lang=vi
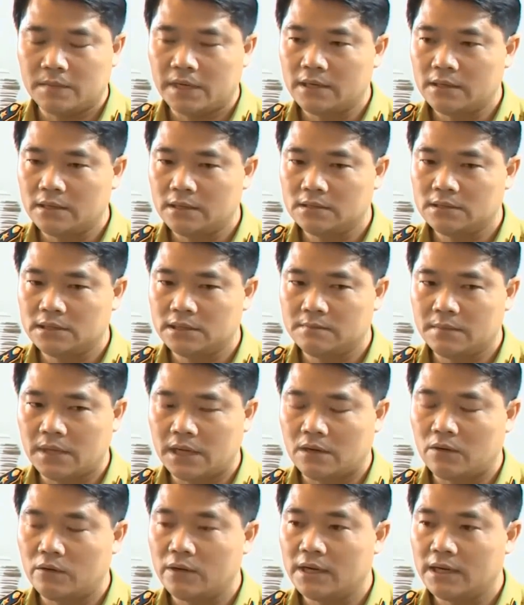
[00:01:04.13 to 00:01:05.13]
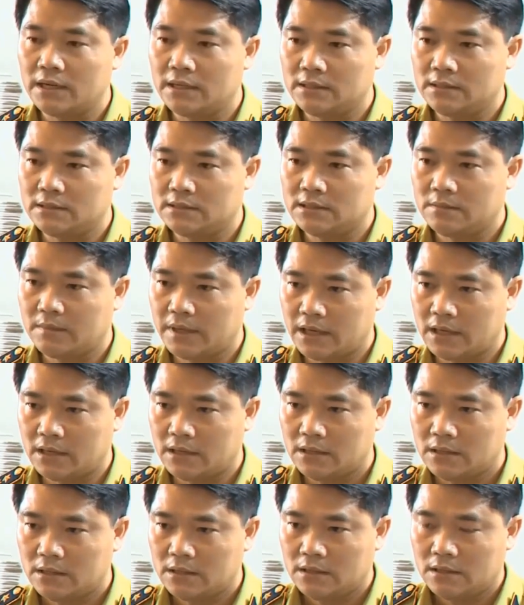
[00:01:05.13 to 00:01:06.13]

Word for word: bán trên mạng online, trên mạng.